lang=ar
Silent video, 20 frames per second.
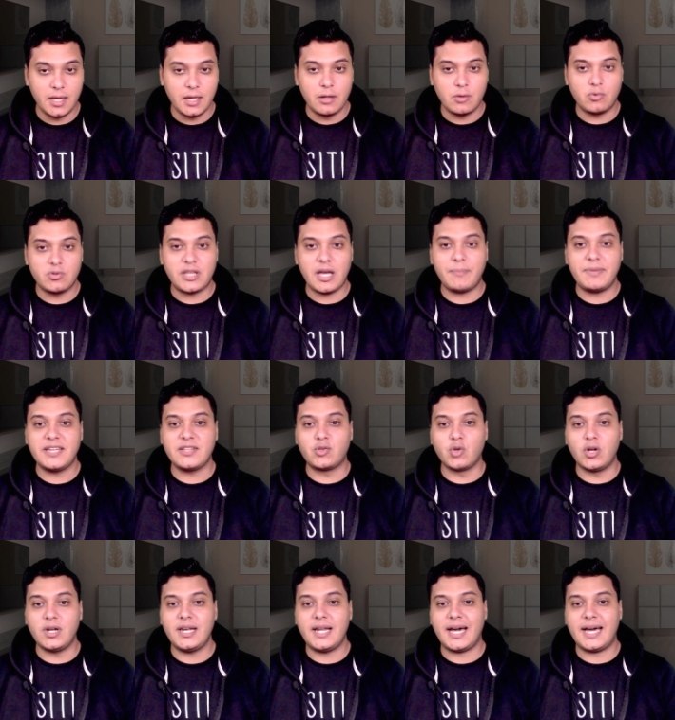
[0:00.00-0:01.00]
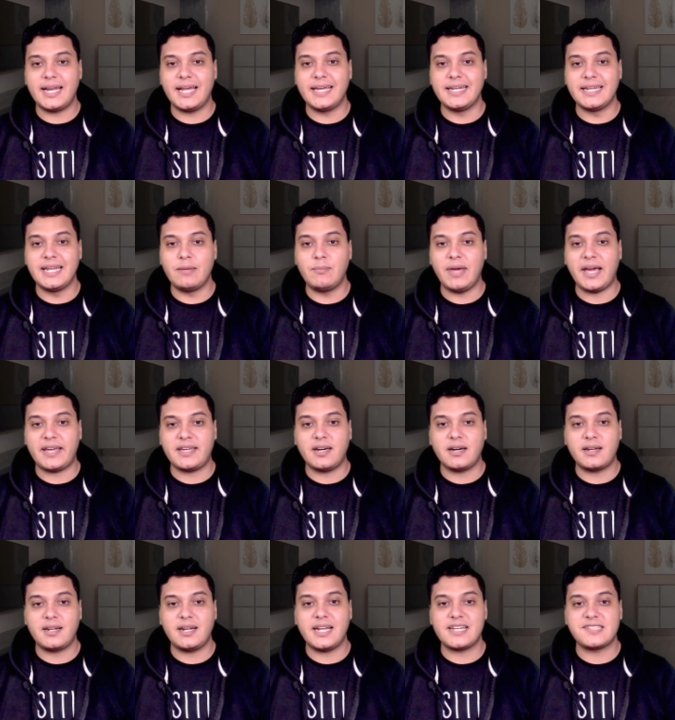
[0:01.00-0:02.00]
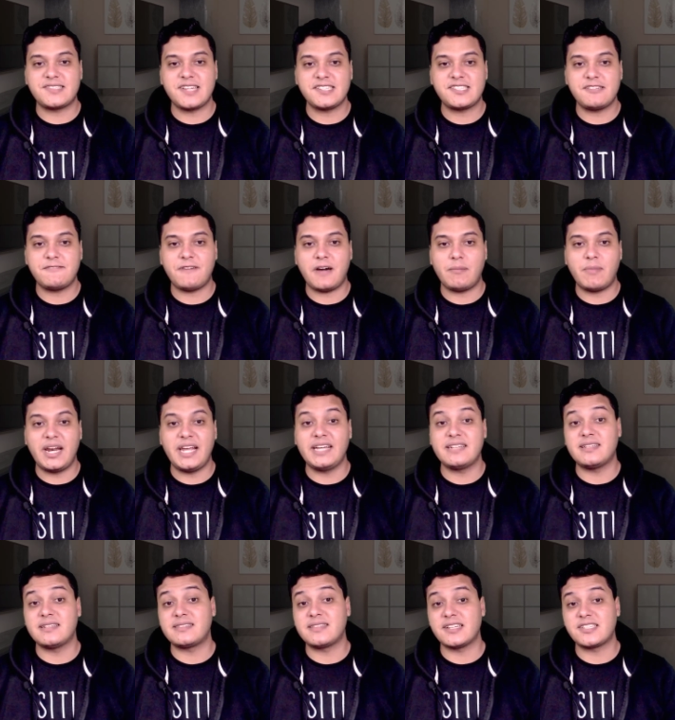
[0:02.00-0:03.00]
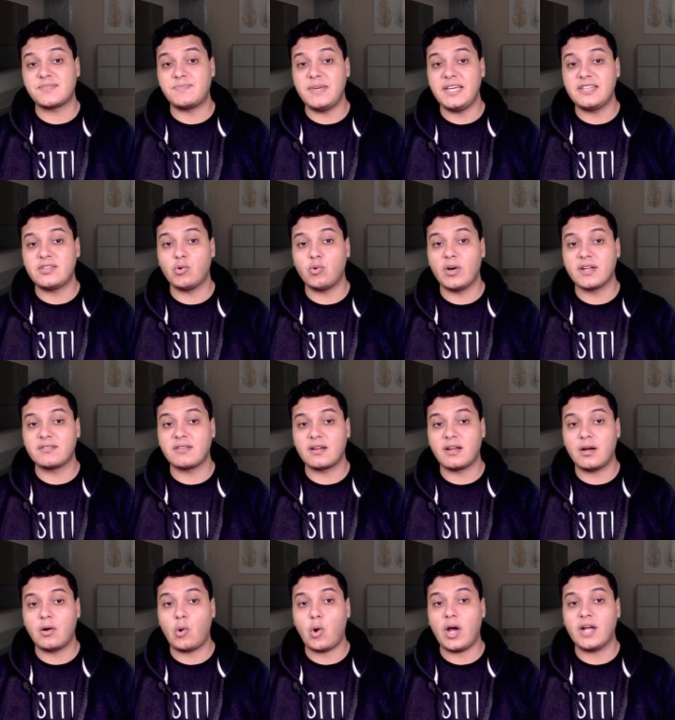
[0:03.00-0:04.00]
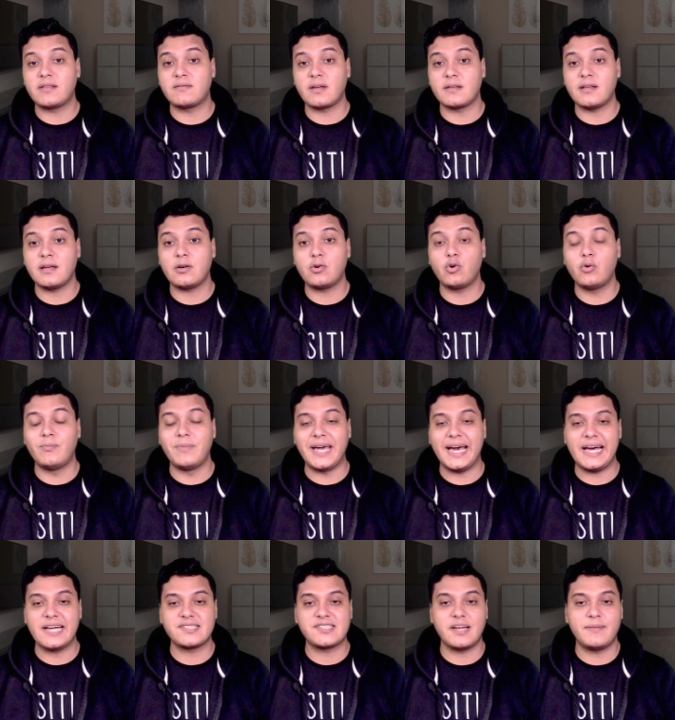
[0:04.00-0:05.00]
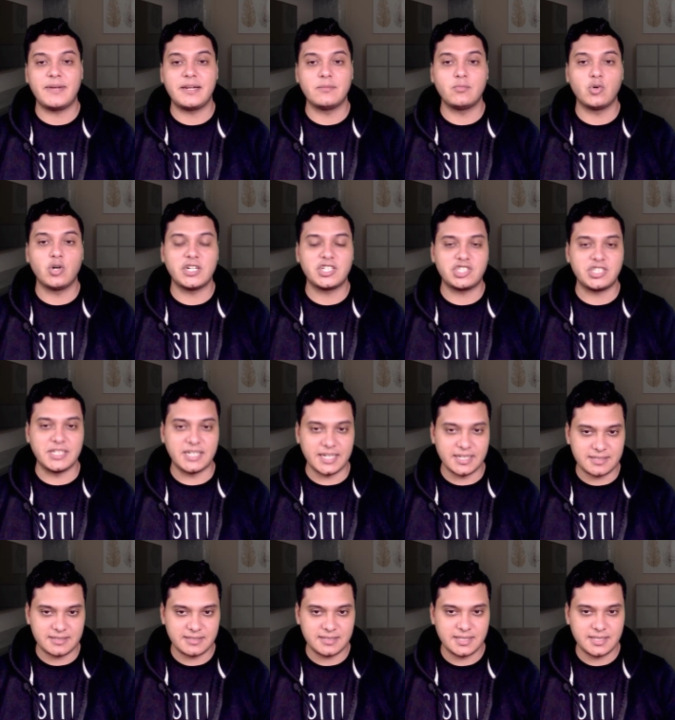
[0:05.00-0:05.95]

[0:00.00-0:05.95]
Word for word: وده بيدل على ان المعيار الاساسي في عملية التثبيت هو تراجع التضخم بحسب المؤشرات